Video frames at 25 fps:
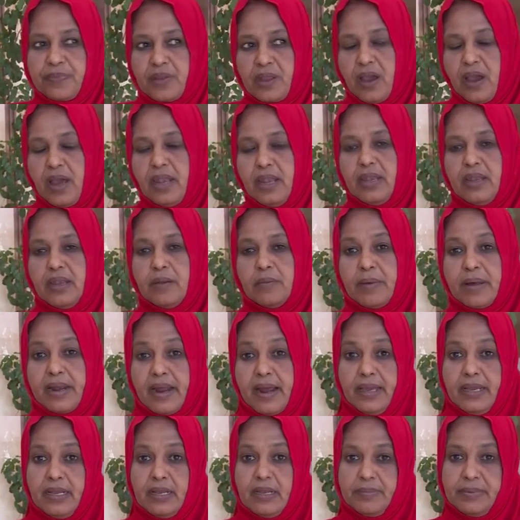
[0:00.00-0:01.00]

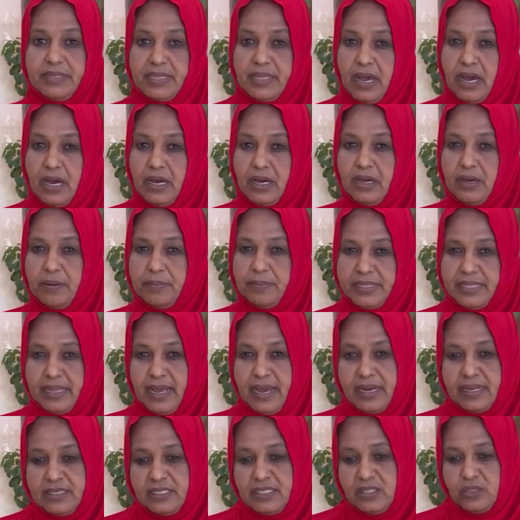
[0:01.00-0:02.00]
المراحل بتاع
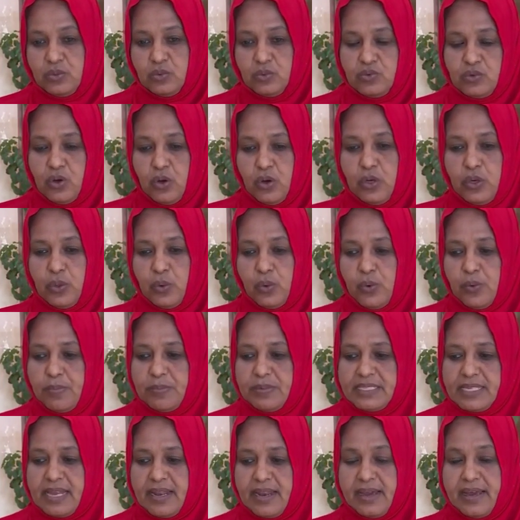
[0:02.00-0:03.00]
بتاعت انه زول يكون
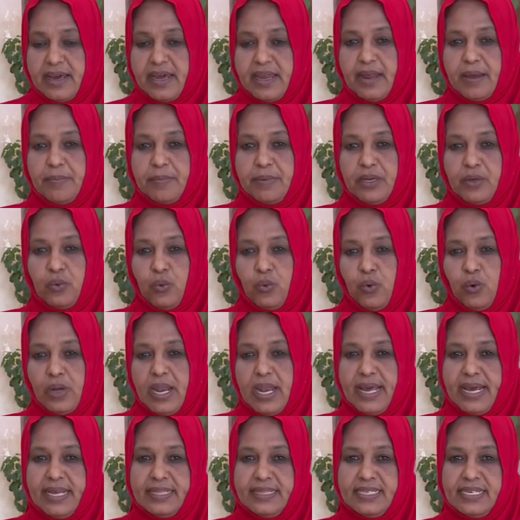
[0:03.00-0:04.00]
مثلا قرا من اولى
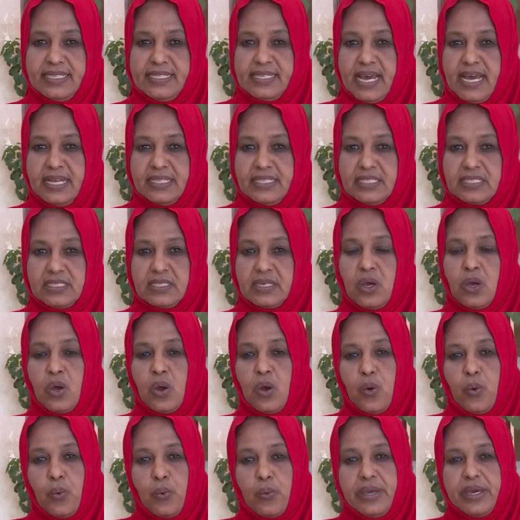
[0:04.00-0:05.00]
لحد سادس
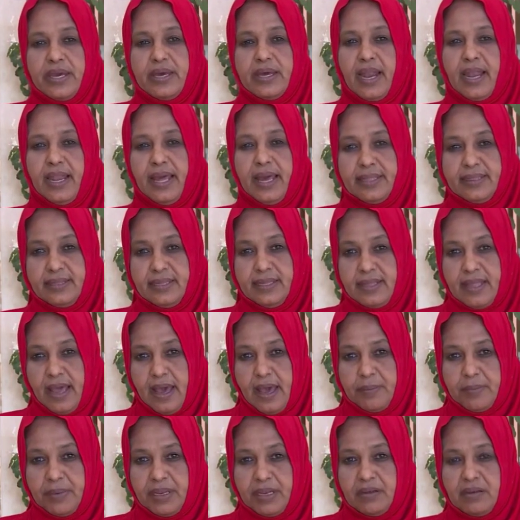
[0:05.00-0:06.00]
ويقرا لحد
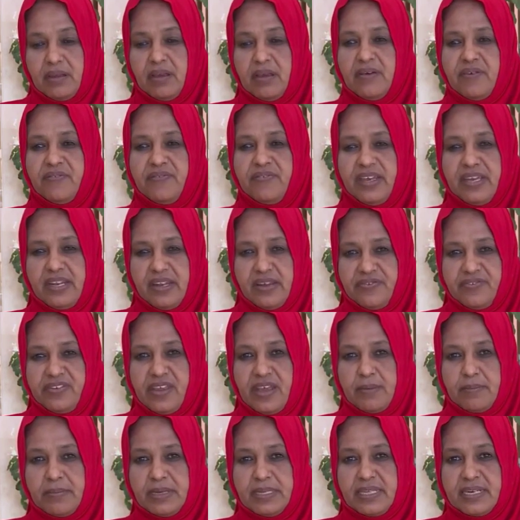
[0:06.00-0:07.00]
ثامن في نفس
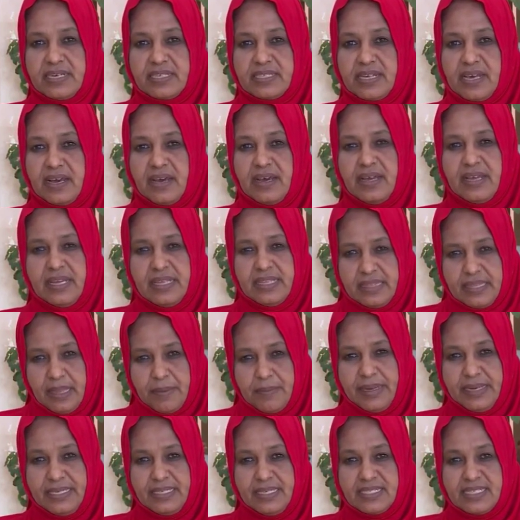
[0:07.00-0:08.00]
المدرسه
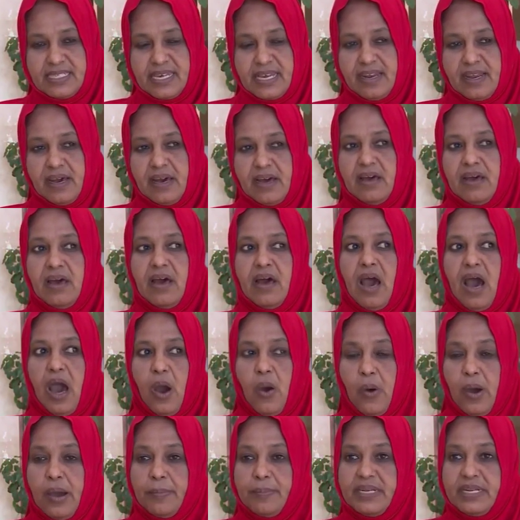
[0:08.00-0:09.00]
ثمانيه سنه
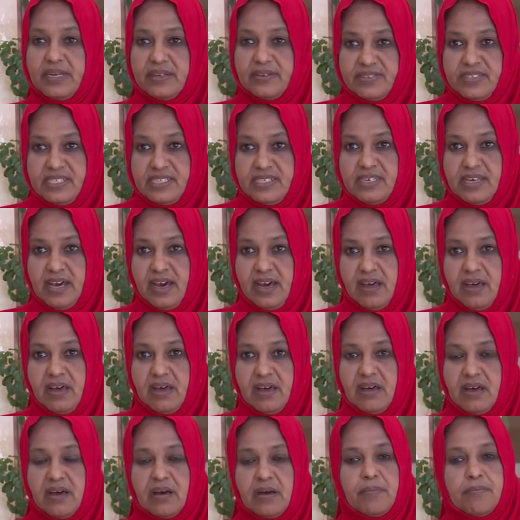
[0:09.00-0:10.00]
عوامل نفسيه
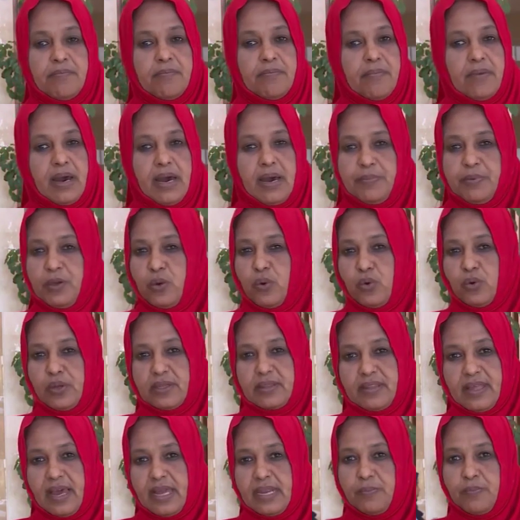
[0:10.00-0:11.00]
ما بيكون
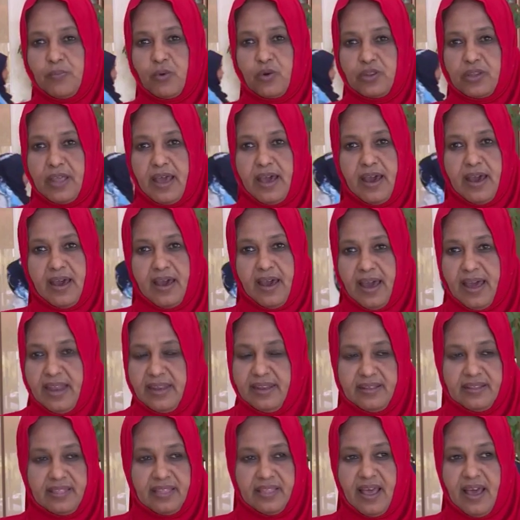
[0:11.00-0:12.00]
الطالب مرتاح على
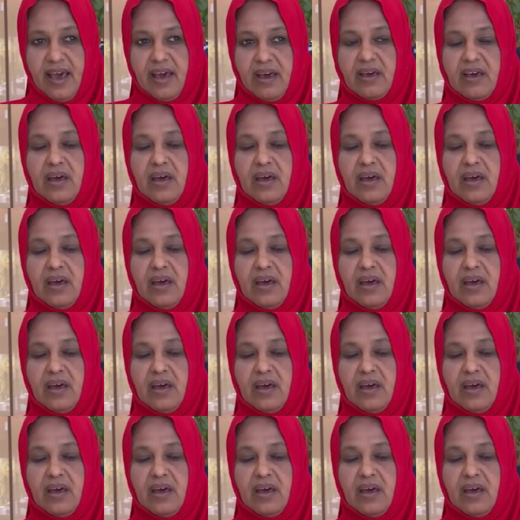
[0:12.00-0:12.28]
الاطلاق